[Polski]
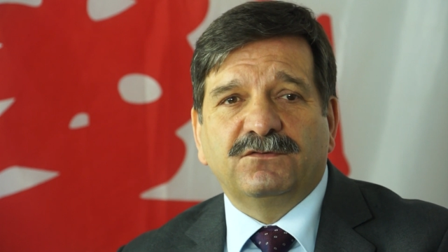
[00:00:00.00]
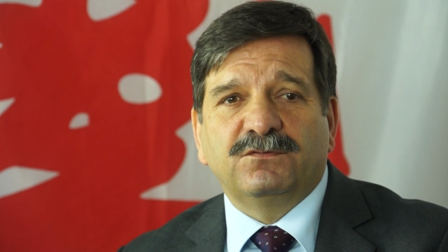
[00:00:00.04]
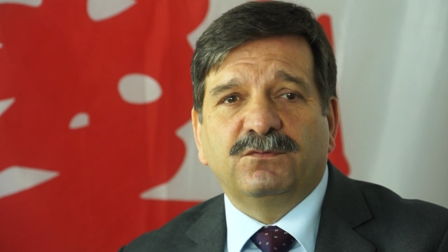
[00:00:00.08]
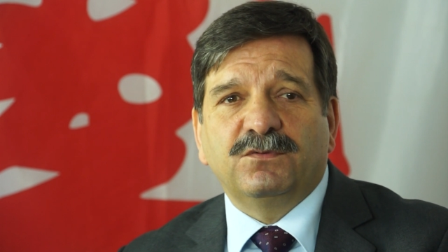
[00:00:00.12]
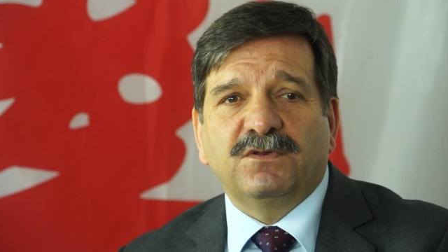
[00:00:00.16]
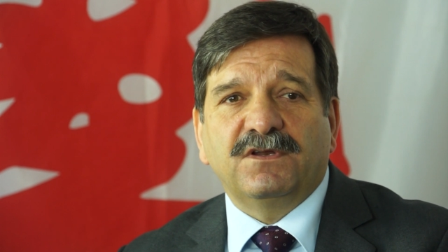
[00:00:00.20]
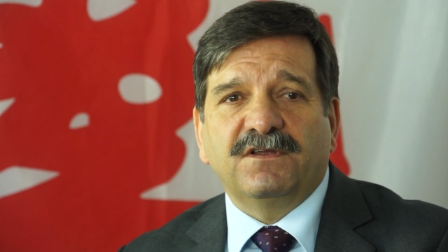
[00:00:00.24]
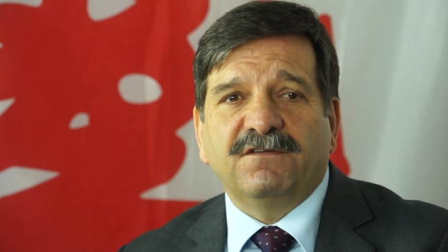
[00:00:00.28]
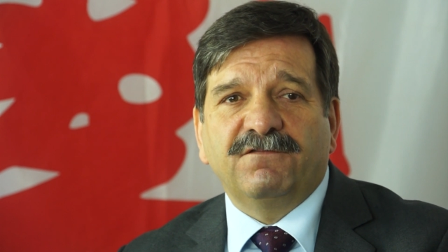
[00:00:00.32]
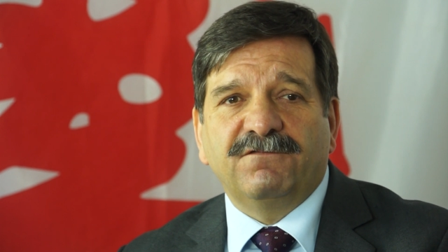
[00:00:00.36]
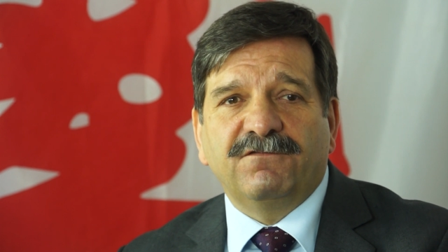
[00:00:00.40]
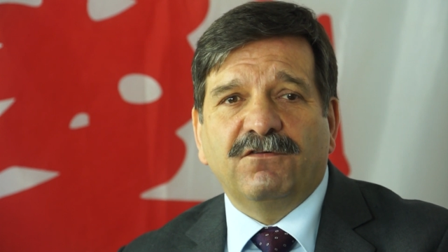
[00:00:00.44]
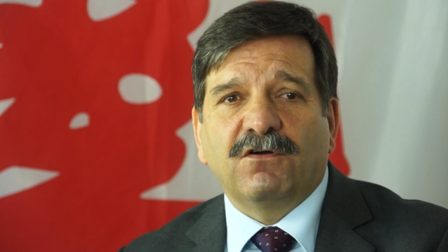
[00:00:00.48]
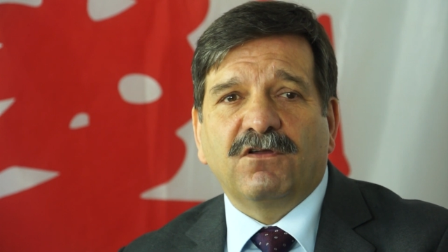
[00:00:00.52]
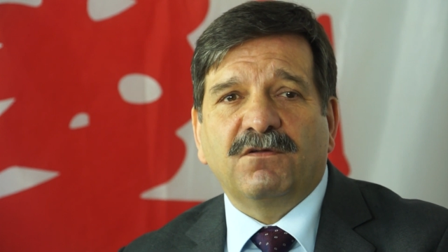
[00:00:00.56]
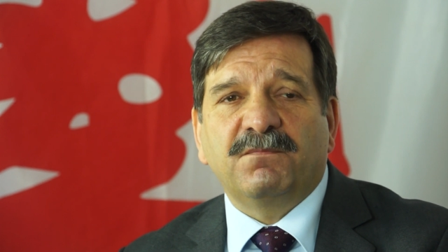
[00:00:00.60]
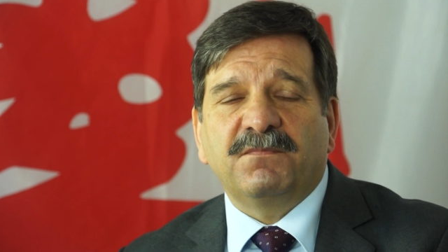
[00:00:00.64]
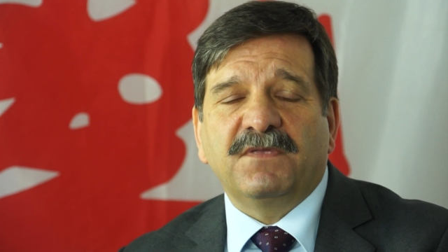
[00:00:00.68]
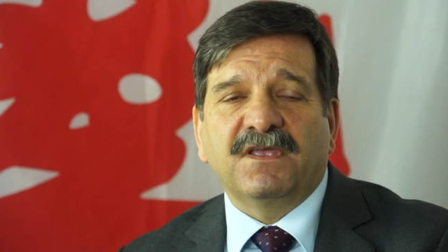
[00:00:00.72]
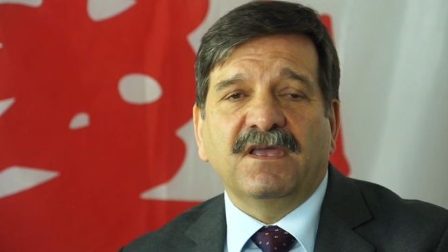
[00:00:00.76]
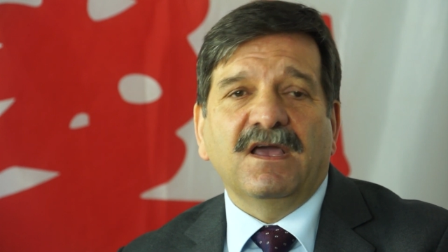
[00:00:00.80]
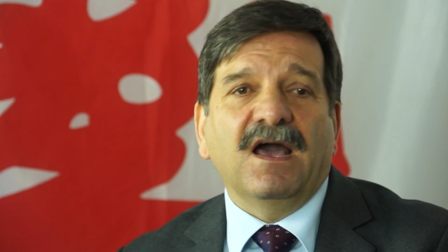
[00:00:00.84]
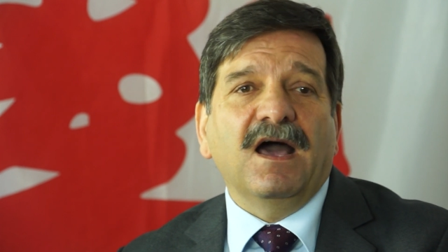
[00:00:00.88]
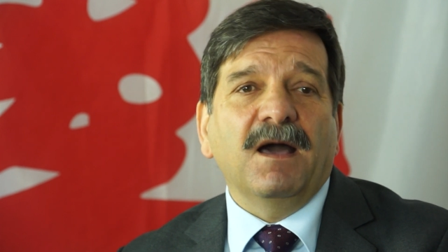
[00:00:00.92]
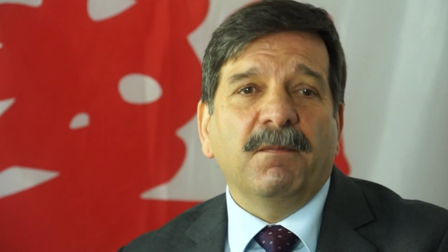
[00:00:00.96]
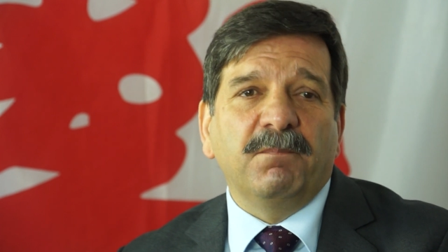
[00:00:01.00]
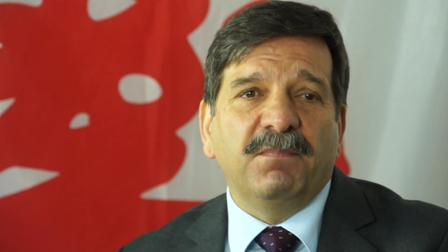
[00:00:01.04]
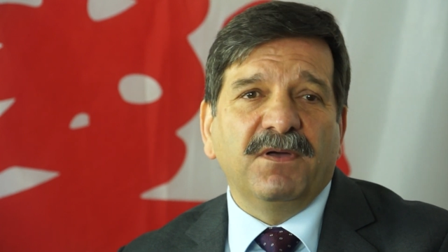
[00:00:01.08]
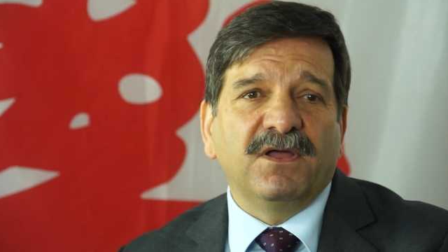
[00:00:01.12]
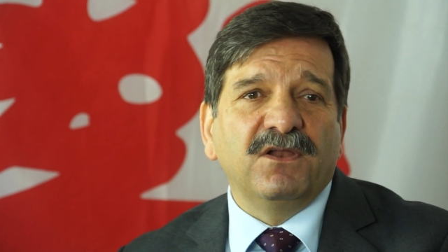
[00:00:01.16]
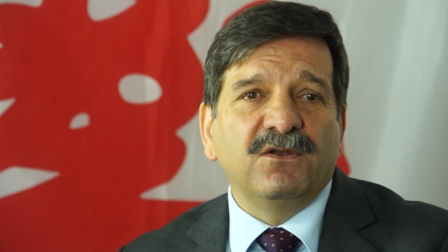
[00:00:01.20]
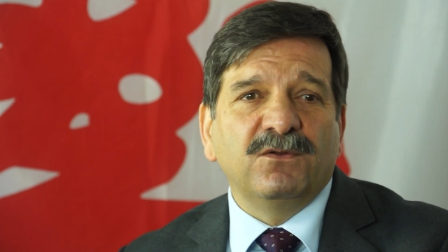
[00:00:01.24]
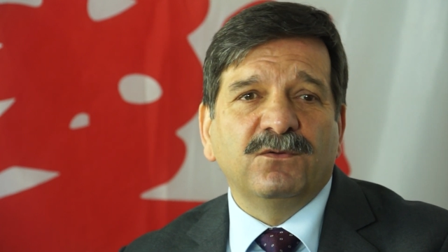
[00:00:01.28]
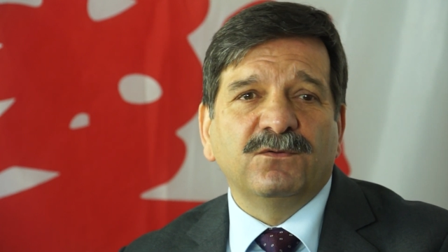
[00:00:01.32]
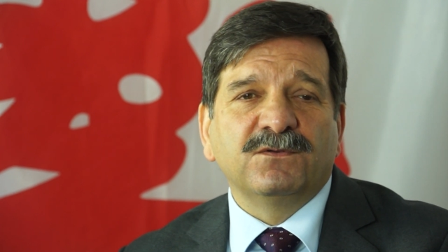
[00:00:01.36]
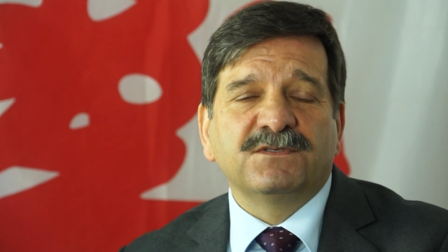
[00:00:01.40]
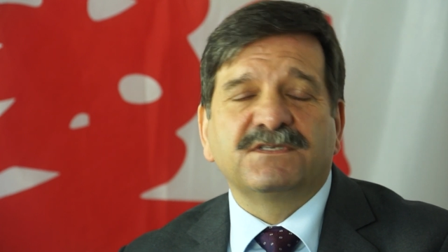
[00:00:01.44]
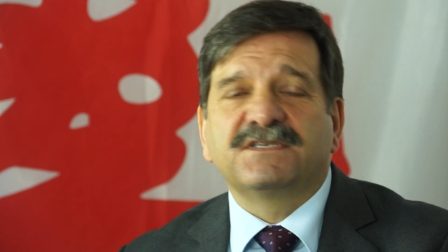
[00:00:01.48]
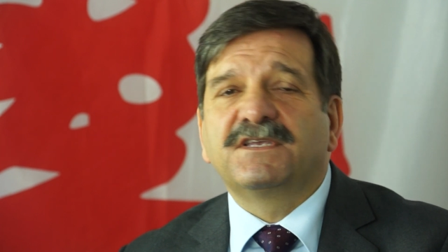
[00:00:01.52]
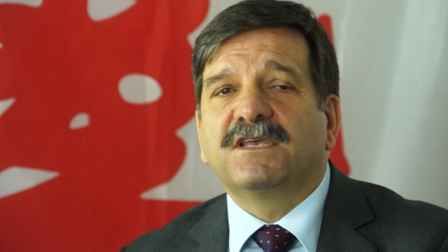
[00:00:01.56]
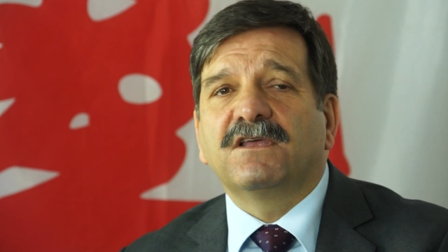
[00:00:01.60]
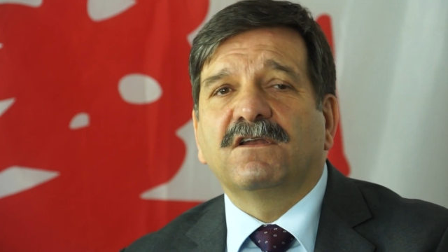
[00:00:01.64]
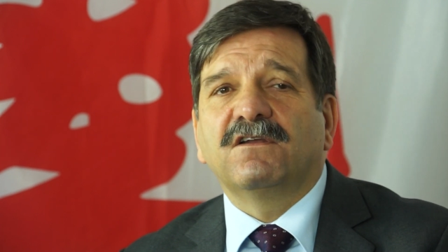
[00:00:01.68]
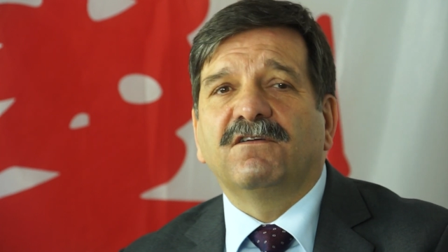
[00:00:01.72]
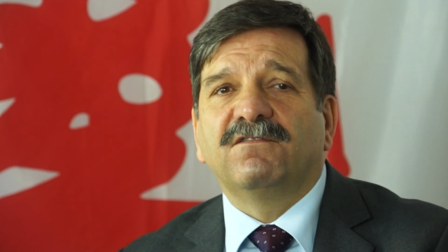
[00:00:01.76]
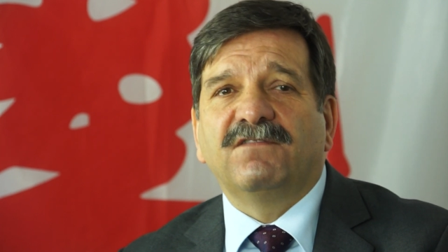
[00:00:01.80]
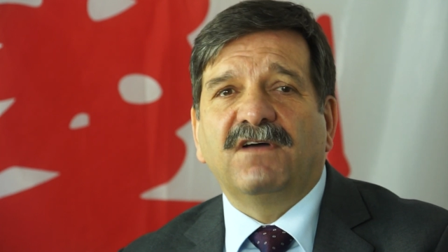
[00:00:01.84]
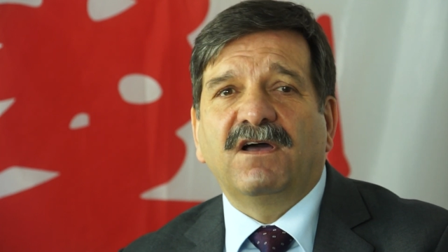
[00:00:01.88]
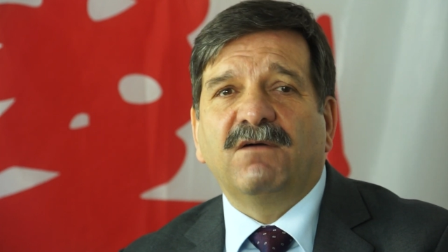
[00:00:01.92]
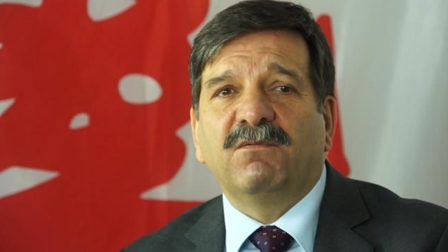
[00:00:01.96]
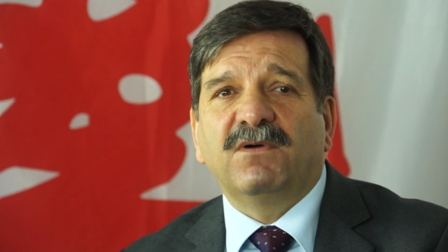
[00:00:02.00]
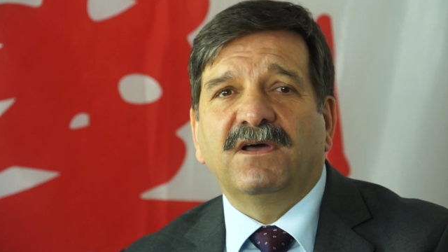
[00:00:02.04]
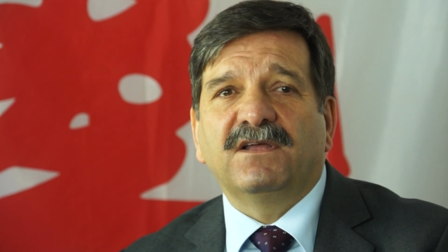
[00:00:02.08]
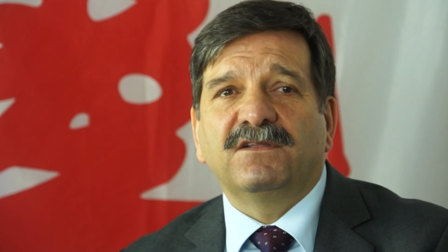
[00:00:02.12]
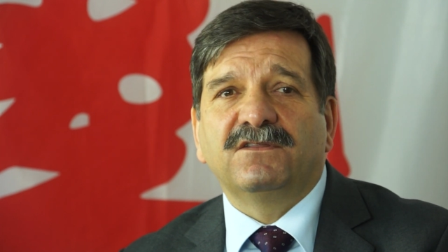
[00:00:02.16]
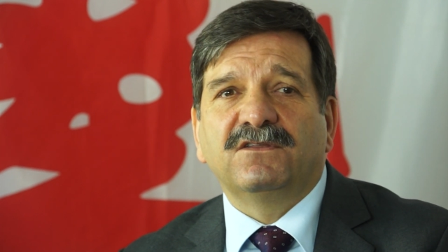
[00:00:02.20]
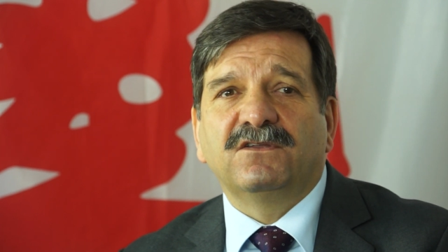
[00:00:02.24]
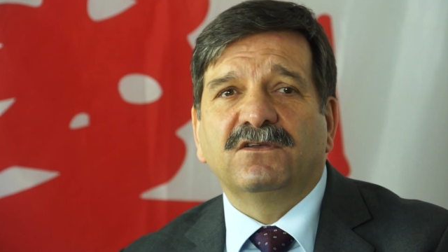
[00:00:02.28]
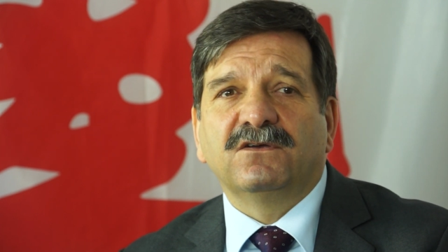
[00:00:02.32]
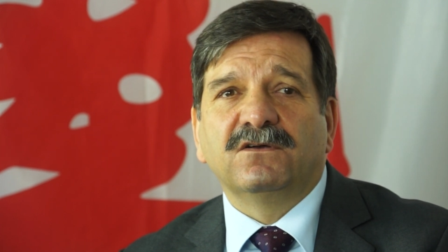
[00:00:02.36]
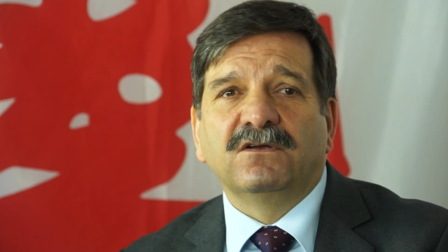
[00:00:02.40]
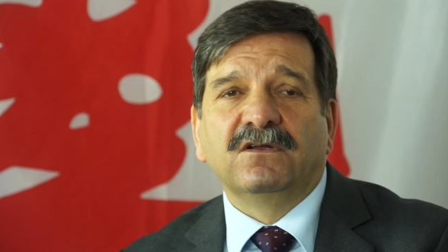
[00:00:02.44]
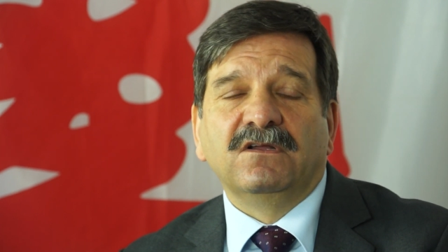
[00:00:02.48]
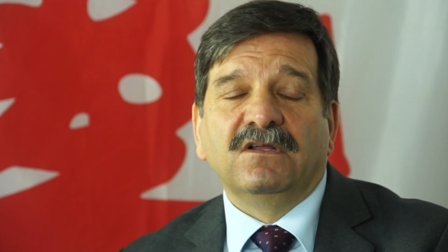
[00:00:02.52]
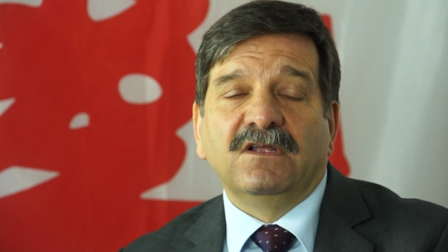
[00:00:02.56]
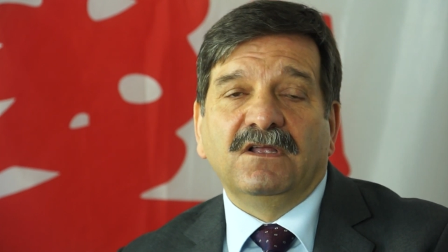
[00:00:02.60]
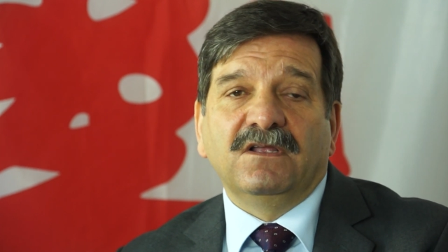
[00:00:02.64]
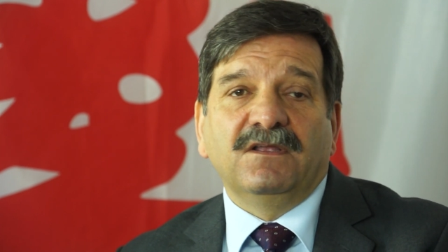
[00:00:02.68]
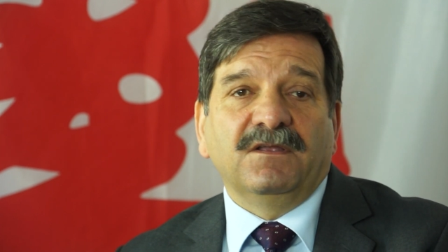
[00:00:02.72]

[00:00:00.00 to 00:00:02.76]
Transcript: które w formie apelu skierowała do